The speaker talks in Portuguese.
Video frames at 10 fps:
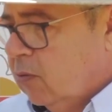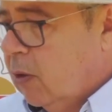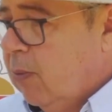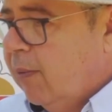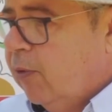
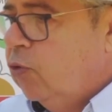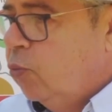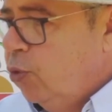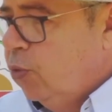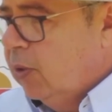Então, é um
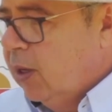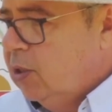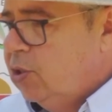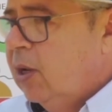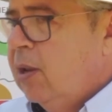avanço muito
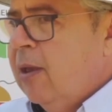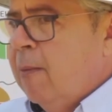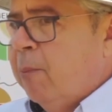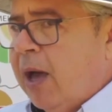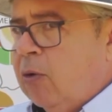grande
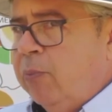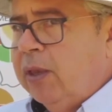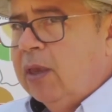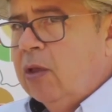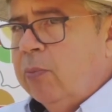para o
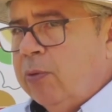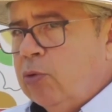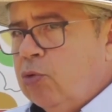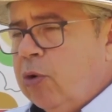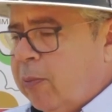pequeno
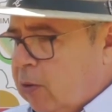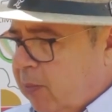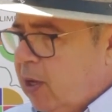produtor, para